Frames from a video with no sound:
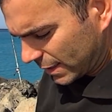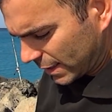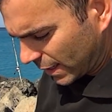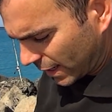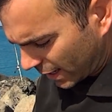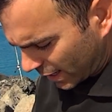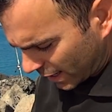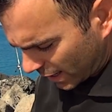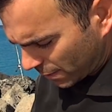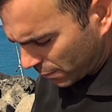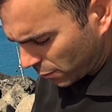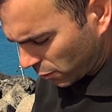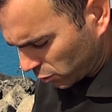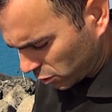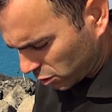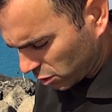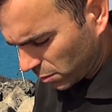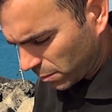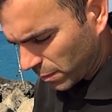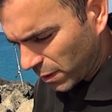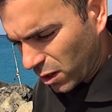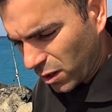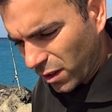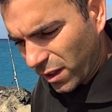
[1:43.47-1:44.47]
sí, muchos
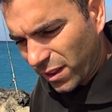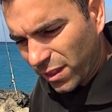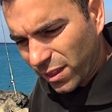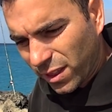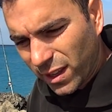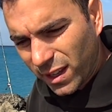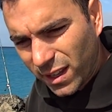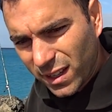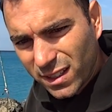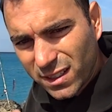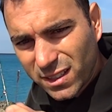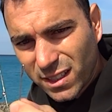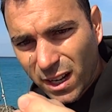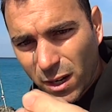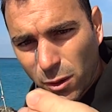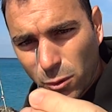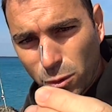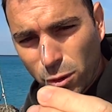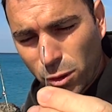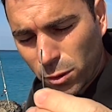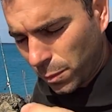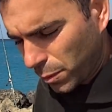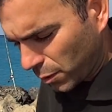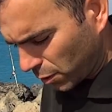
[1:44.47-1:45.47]
me lo decís, y
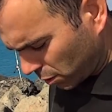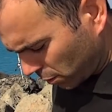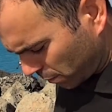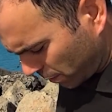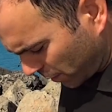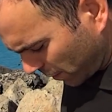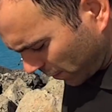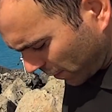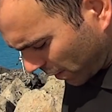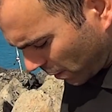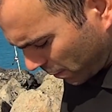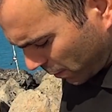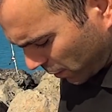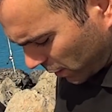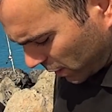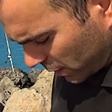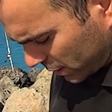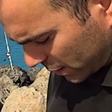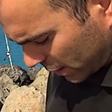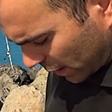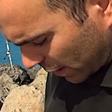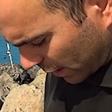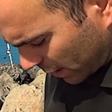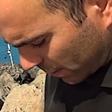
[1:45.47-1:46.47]
algunos por privado, por
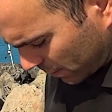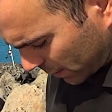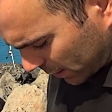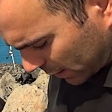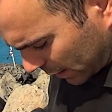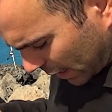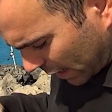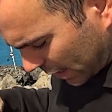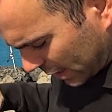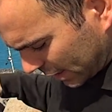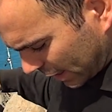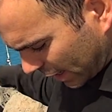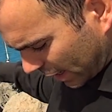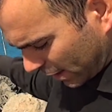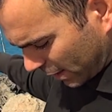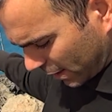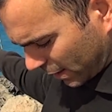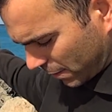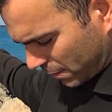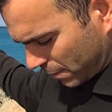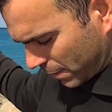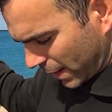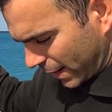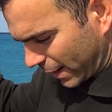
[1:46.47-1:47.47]
Instagram y tal,
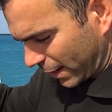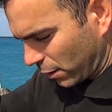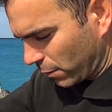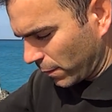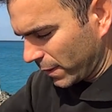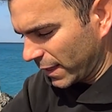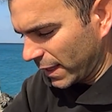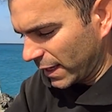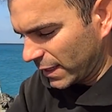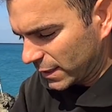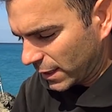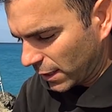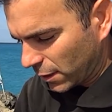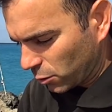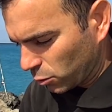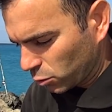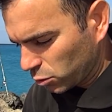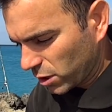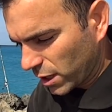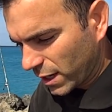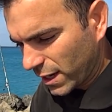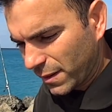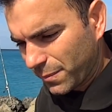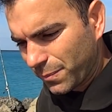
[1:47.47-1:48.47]
que me recomendáis que no
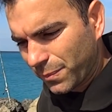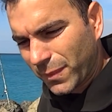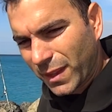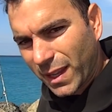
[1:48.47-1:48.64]
use